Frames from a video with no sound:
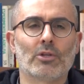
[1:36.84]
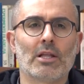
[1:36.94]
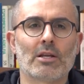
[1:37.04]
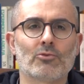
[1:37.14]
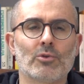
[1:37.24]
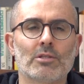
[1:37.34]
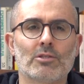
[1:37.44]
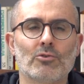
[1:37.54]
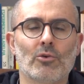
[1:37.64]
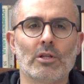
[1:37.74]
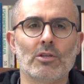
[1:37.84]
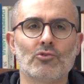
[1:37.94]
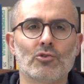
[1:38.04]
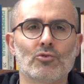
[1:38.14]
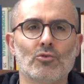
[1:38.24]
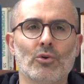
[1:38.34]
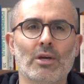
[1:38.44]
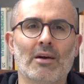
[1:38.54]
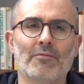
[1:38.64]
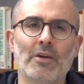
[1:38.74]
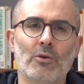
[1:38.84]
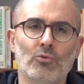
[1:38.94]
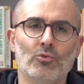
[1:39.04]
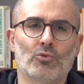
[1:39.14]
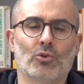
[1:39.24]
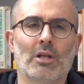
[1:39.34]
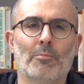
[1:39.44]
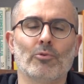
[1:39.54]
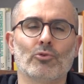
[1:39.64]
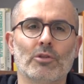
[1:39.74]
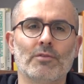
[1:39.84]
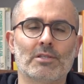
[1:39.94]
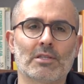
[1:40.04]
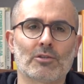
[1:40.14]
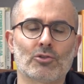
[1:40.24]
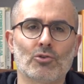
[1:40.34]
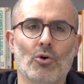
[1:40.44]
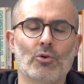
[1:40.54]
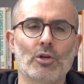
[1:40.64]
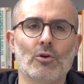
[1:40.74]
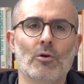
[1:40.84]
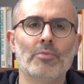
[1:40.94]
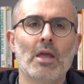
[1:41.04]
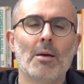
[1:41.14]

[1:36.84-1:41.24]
della resurrezione di Gesù è avvenuto dal punto di vista storico,